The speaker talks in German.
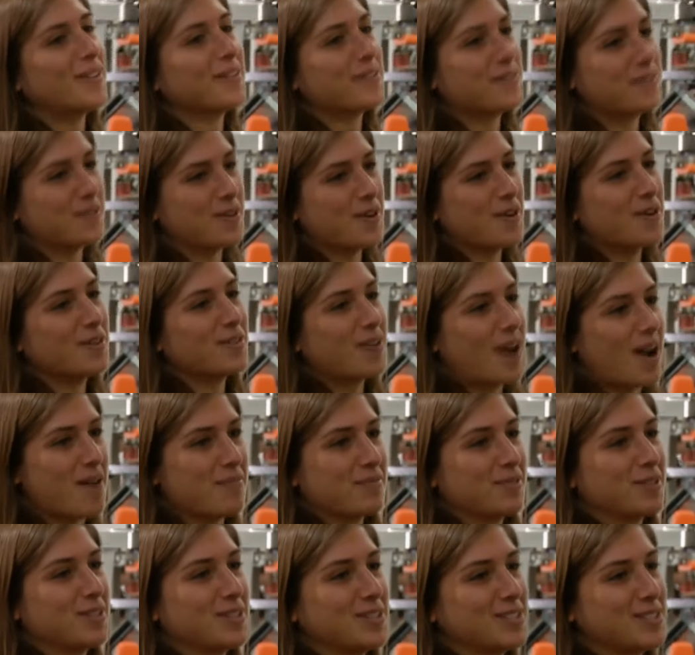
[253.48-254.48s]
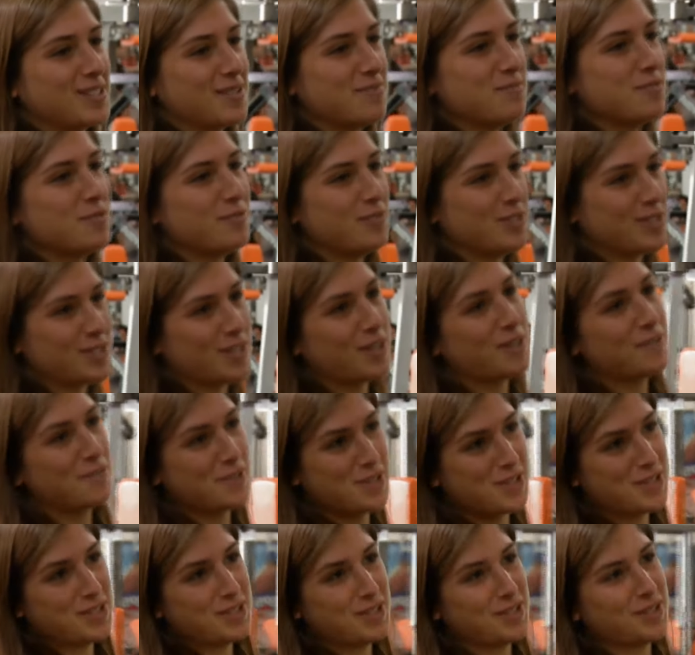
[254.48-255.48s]
Zitier bloß nicht wie wir immer
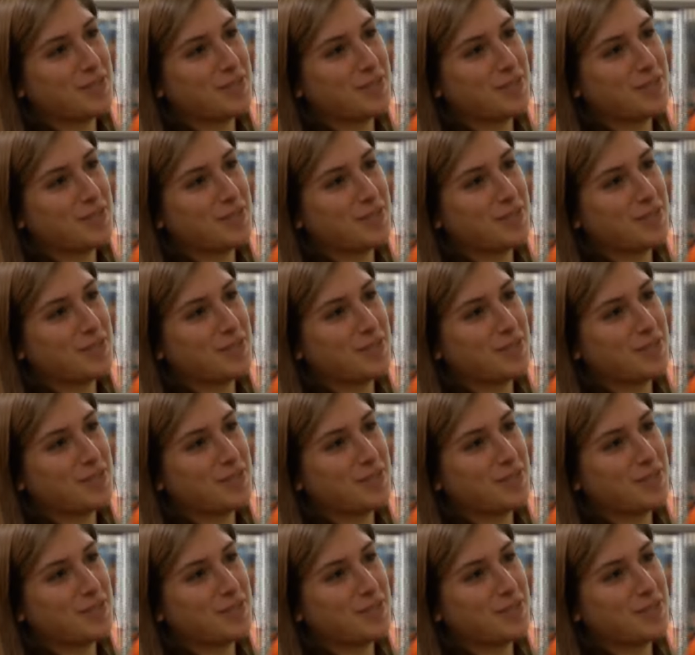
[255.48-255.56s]
Rapper und